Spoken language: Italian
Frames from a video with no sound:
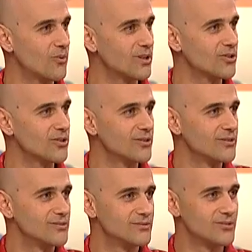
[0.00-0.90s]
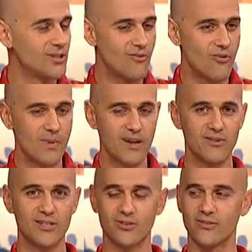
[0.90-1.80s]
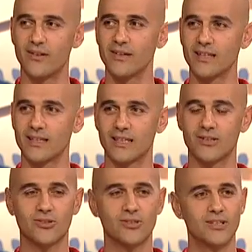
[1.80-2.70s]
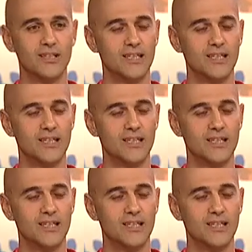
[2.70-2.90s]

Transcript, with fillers: quando io non, non l'avevo mai visto, veramente è stato...